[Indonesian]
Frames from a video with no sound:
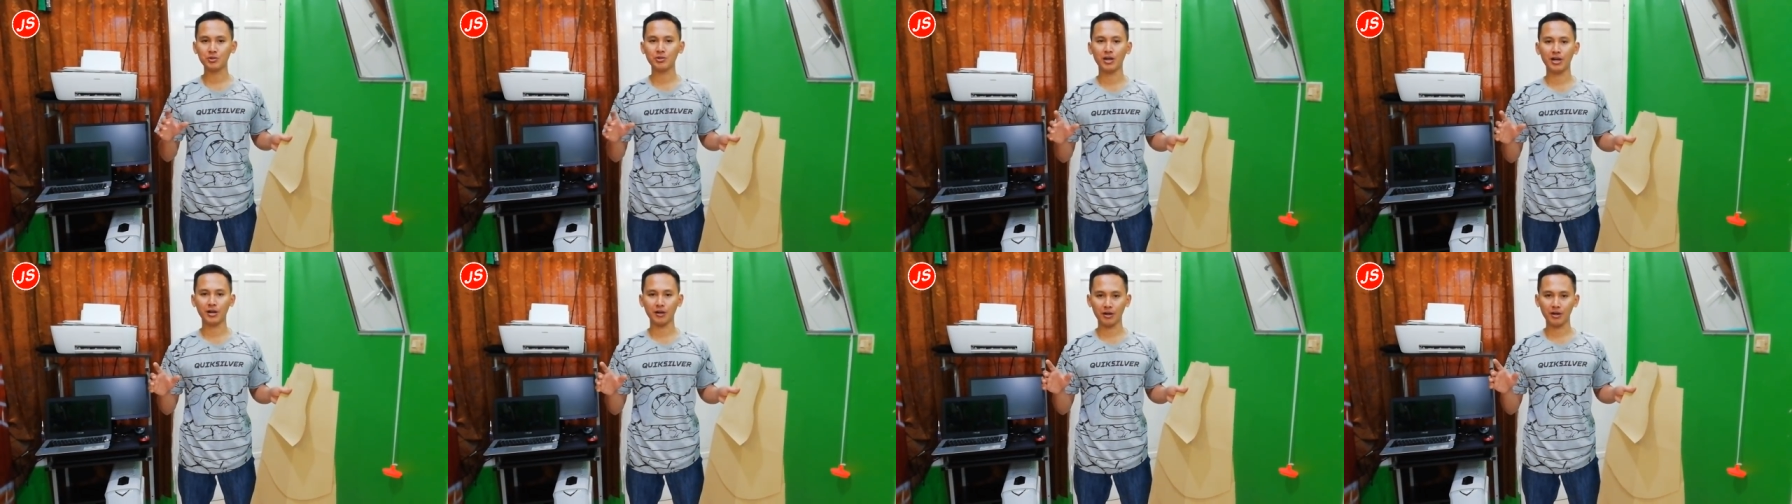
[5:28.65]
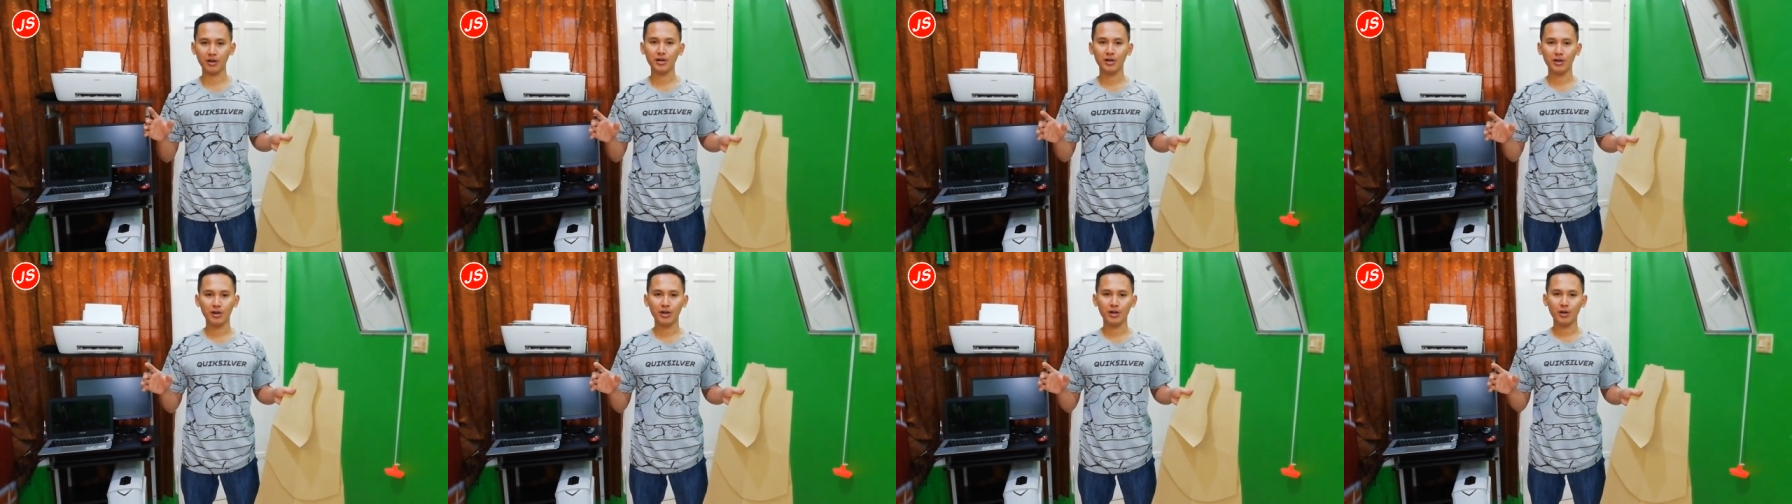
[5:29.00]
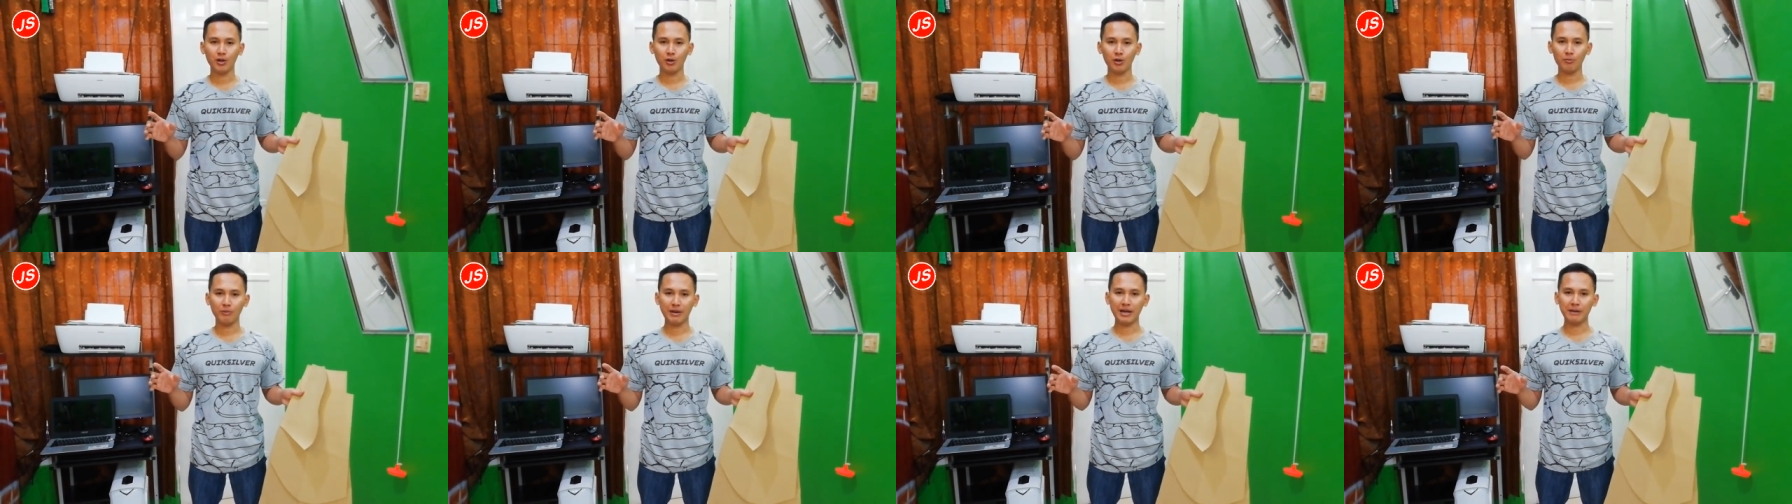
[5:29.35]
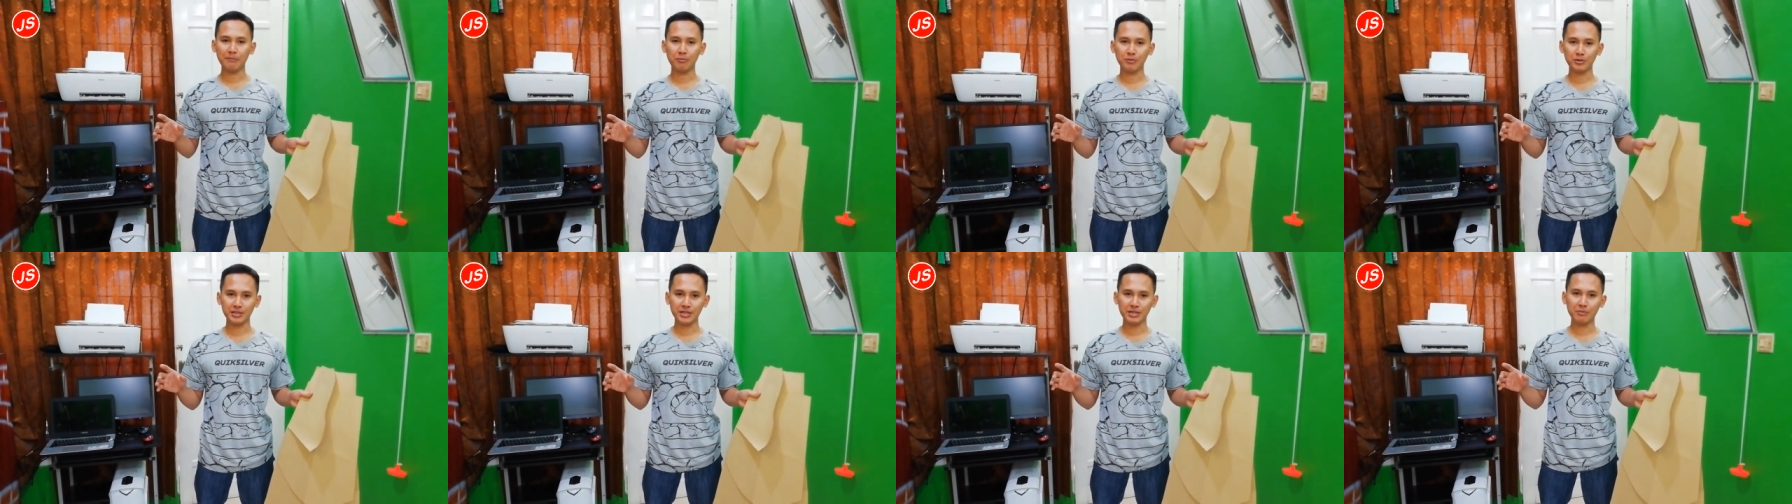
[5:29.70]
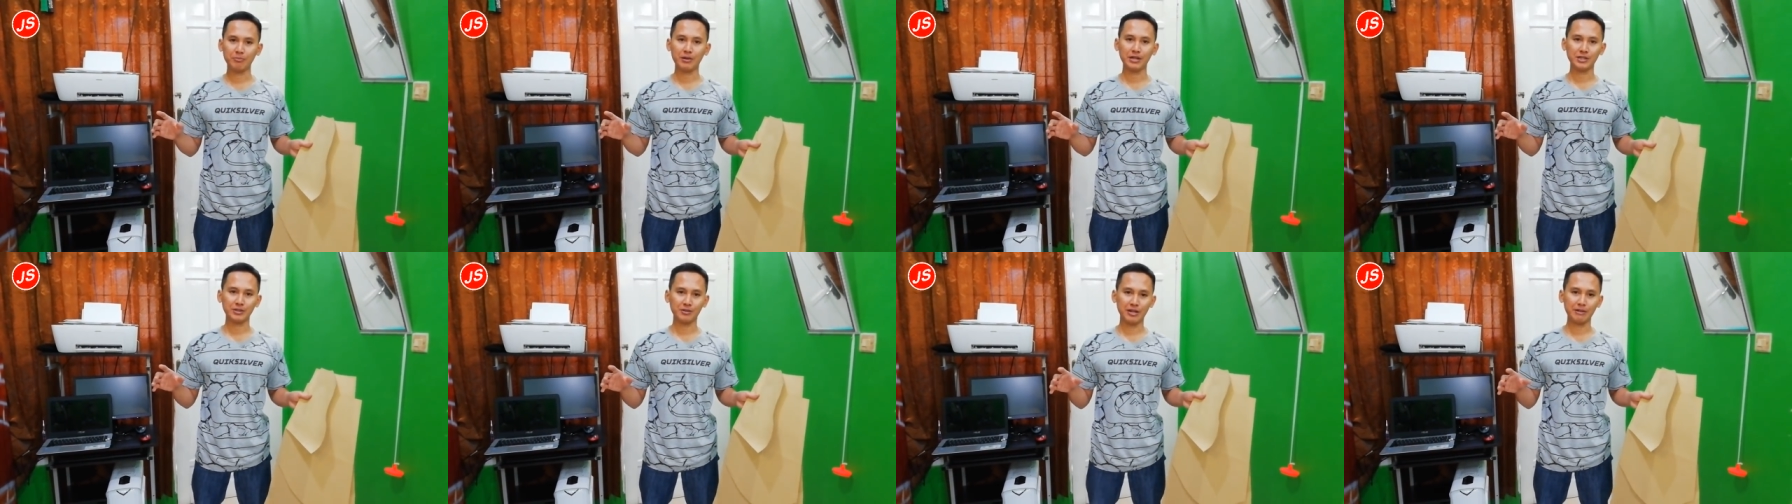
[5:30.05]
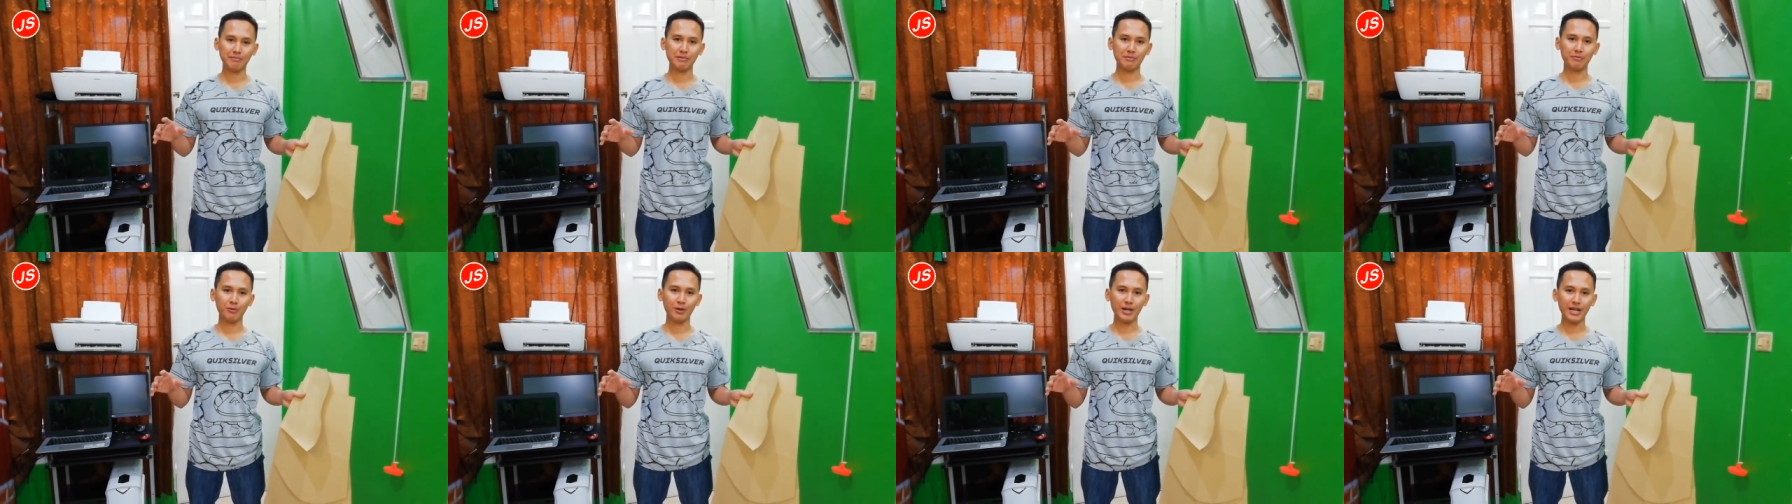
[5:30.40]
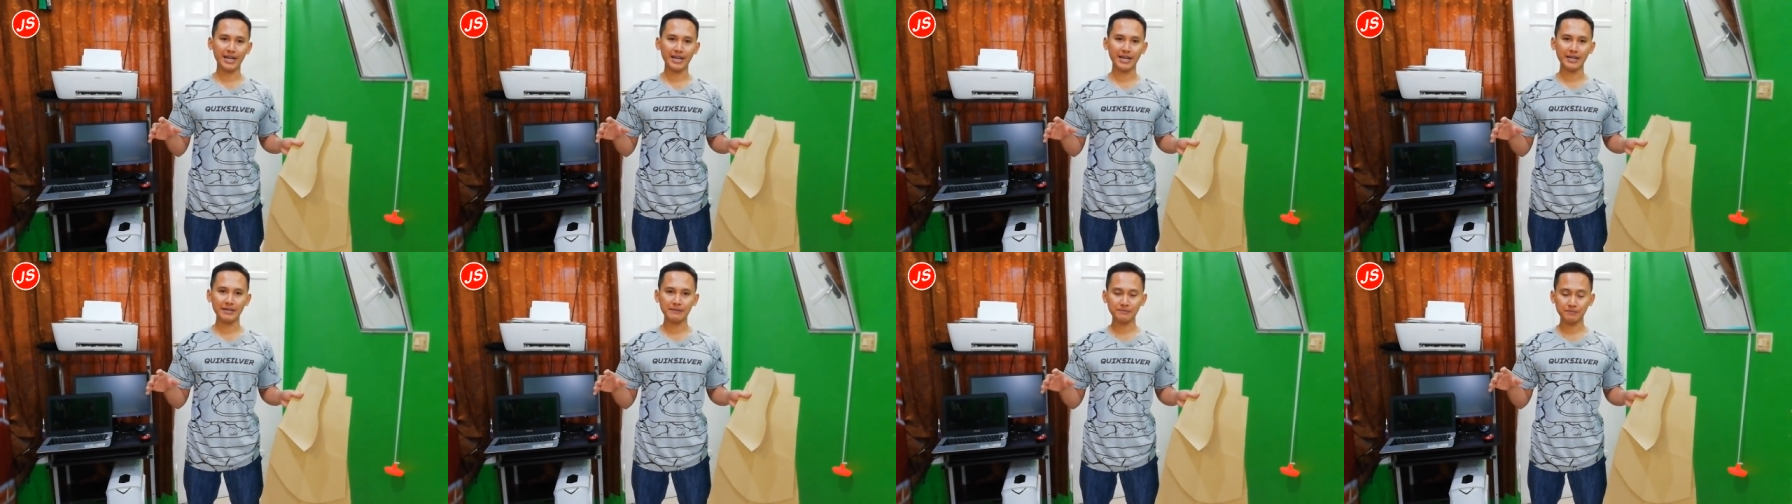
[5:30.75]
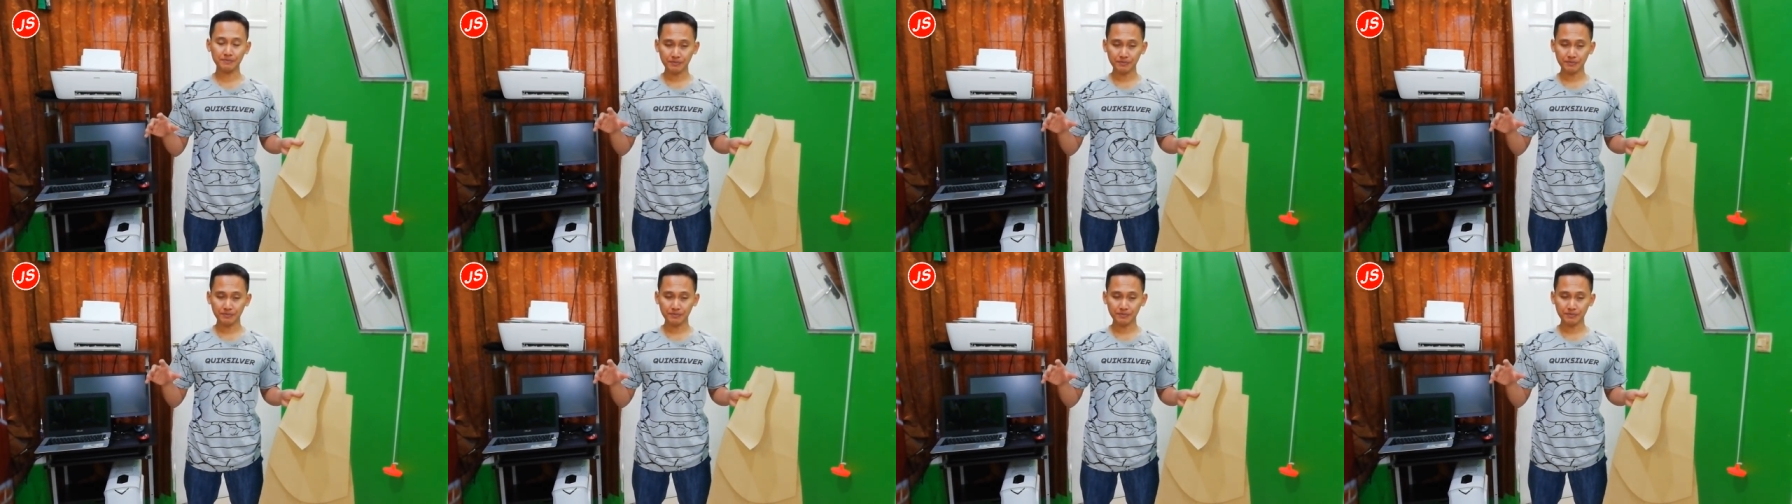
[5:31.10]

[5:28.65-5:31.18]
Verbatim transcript: juga lumayan pusing buat seorang pemula ya